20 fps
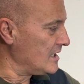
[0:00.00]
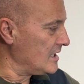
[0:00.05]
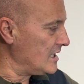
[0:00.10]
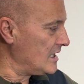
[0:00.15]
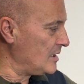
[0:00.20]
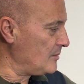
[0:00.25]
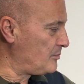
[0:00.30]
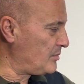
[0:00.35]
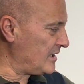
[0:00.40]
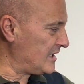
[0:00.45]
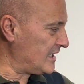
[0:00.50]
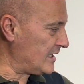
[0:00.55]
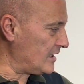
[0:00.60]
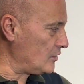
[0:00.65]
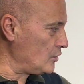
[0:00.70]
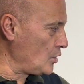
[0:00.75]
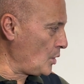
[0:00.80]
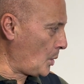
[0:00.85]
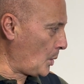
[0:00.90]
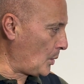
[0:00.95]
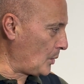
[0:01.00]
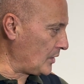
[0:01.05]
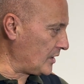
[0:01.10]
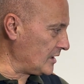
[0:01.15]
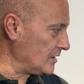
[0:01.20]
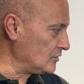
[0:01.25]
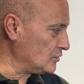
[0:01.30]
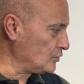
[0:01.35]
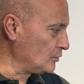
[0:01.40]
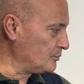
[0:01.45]
ebbene
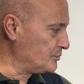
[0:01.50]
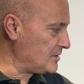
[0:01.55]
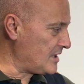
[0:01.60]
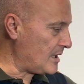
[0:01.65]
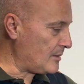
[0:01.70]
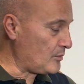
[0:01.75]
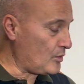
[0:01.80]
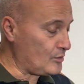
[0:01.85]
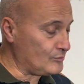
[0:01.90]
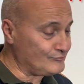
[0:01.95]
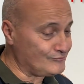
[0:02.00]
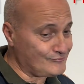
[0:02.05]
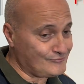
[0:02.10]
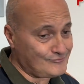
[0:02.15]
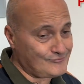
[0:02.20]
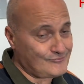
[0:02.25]
noi dobbiamo,